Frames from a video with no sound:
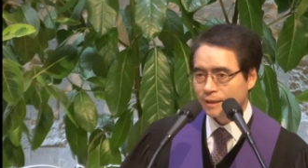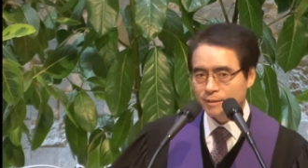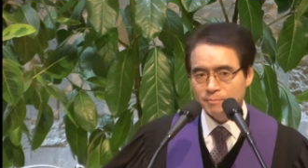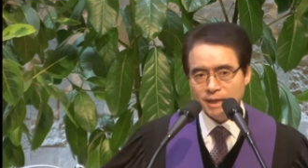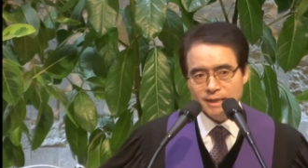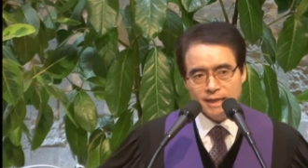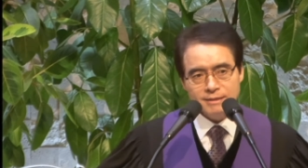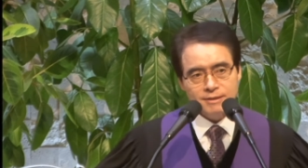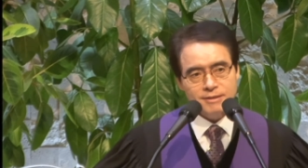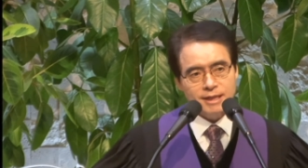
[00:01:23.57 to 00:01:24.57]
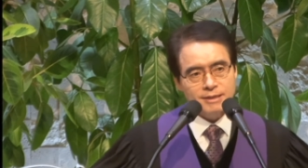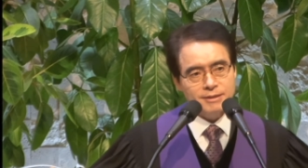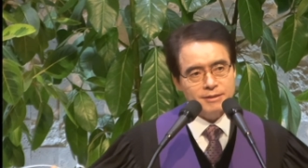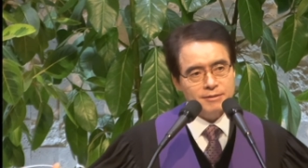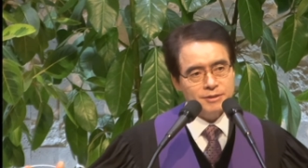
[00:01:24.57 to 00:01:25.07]
반 아이들이
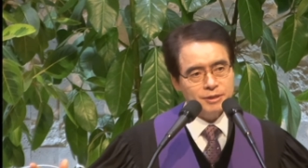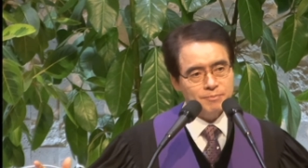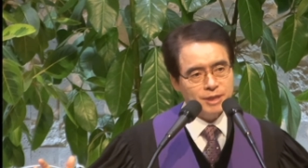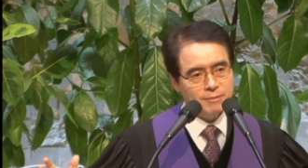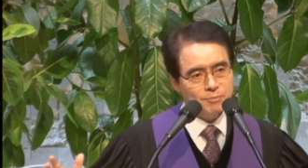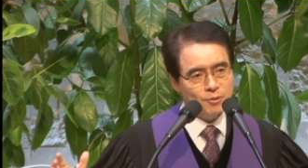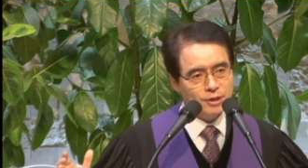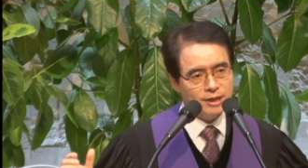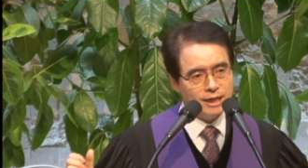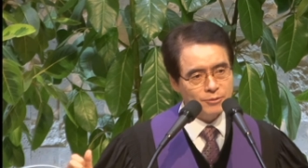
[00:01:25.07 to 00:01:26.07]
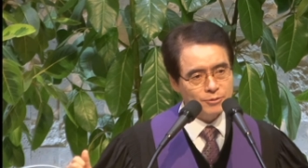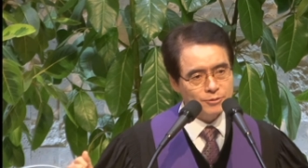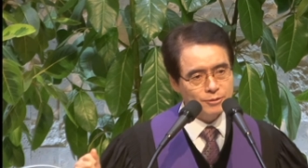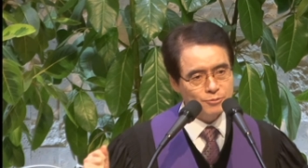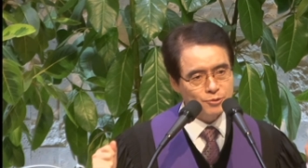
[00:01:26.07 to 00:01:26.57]
자기를 집단 폭행하고
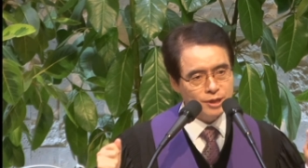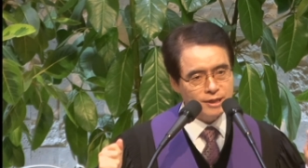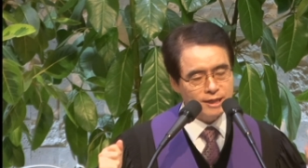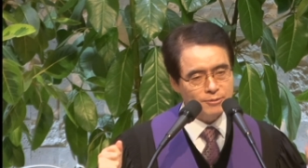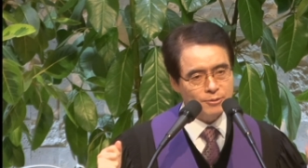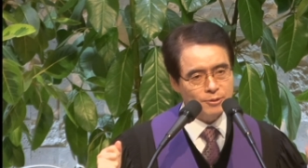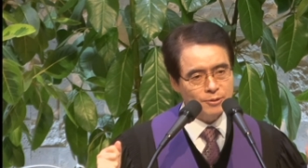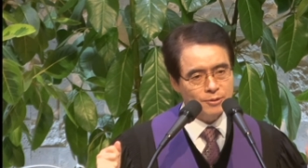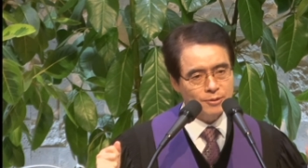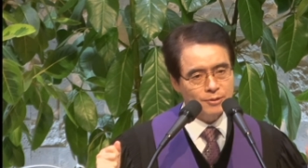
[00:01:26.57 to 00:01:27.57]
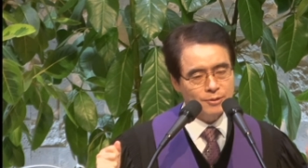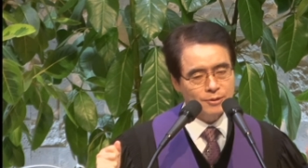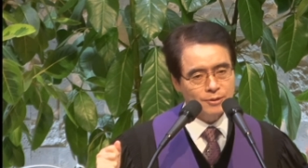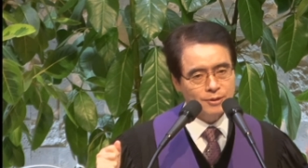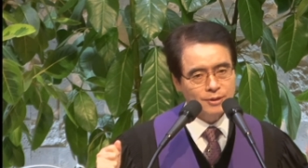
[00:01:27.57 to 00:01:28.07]
성추행하고
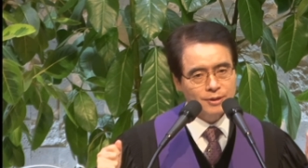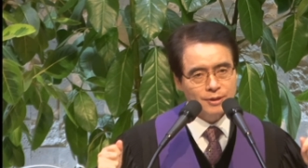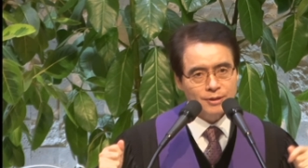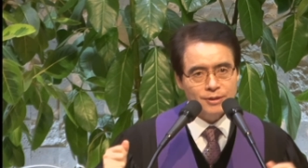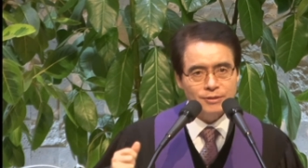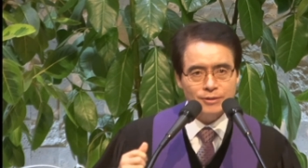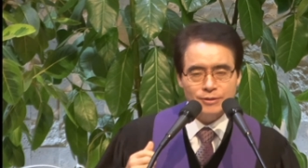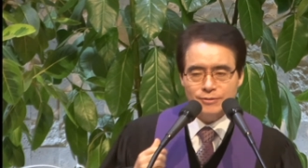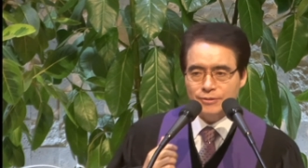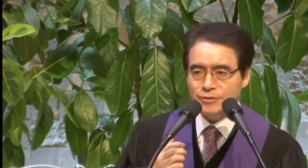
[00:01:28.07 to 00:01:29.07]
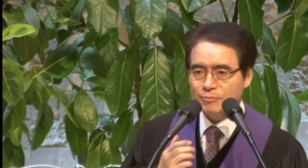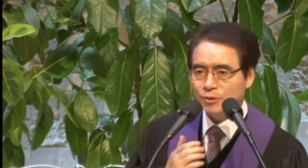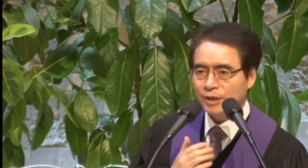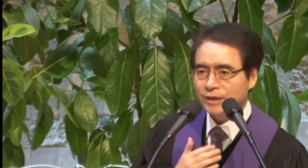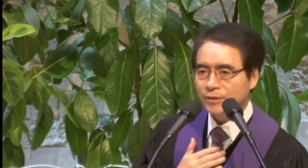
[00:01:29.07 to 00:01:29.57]
그래서 견디지
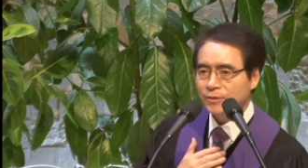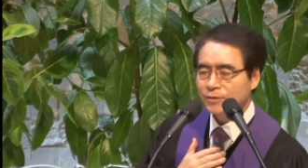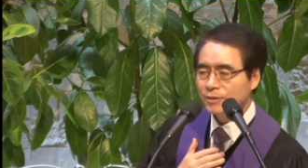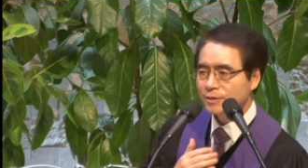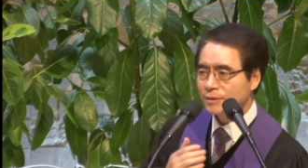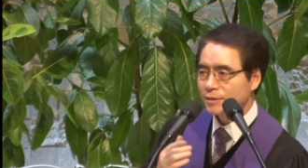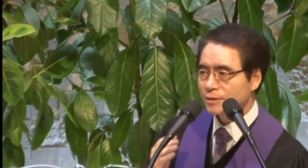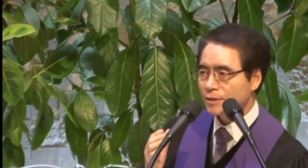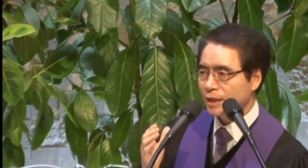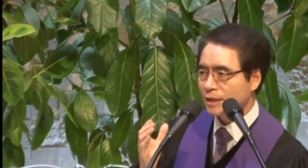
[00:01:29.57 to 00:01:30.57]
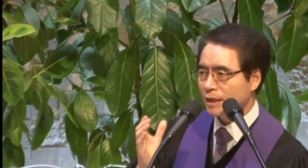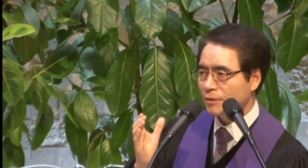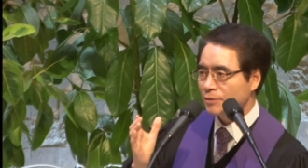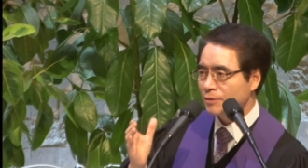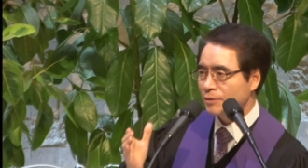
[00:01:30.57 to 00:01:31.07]
못하여 자기가
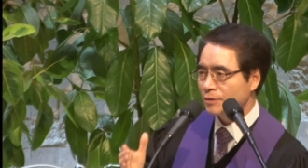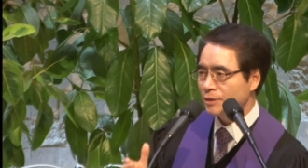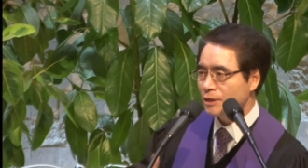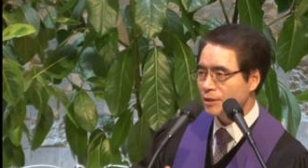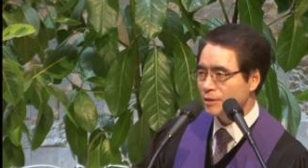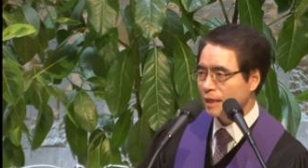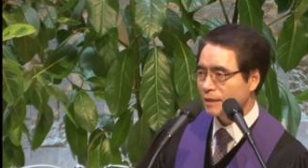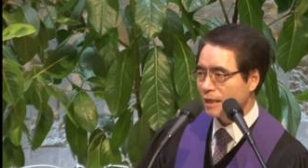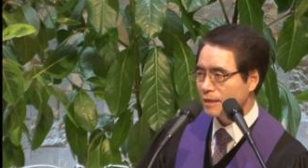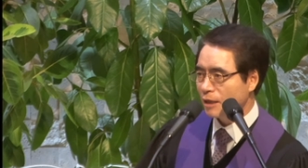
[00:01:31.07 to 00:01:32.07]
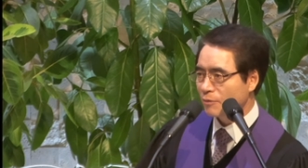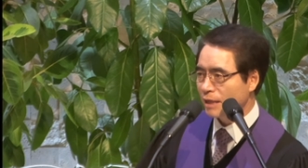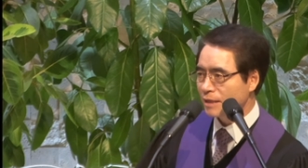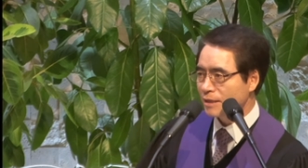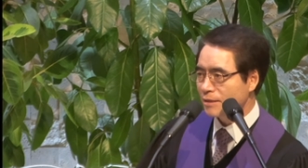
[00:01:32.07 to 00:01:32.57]
그 이 자살한다고
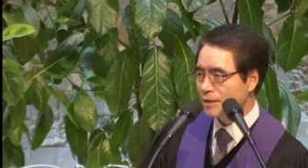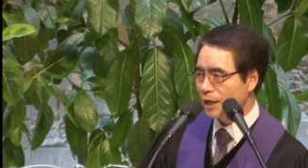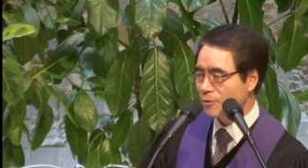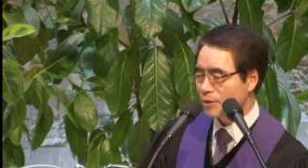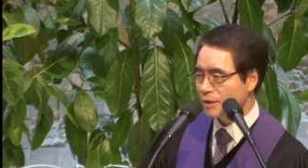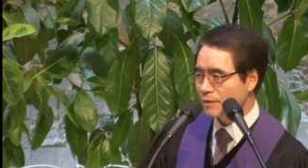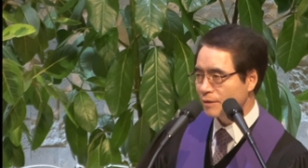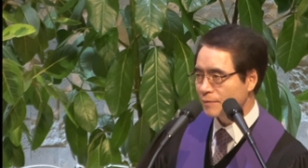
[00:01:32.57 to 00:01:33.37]
하는 이런 내용이었어요.